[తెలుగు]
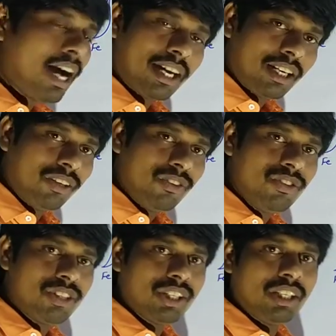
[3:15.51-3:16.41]
అక్కడ
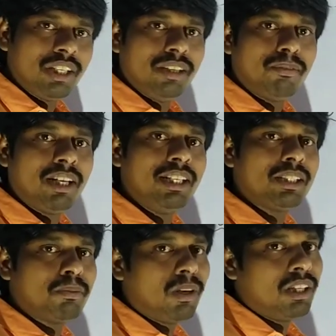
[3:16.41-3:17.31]
నుంచి మళ్ళీ
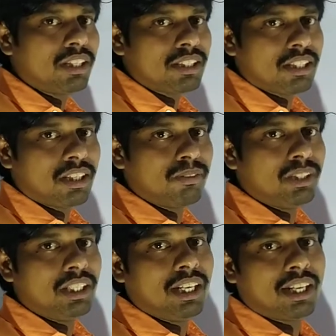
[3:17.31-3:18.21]
స్మాల్ ఇంటెస్టైన్కి
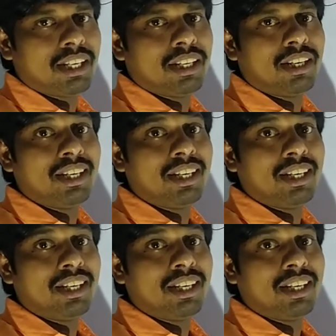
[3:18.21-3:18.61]
పోయి అక్కడ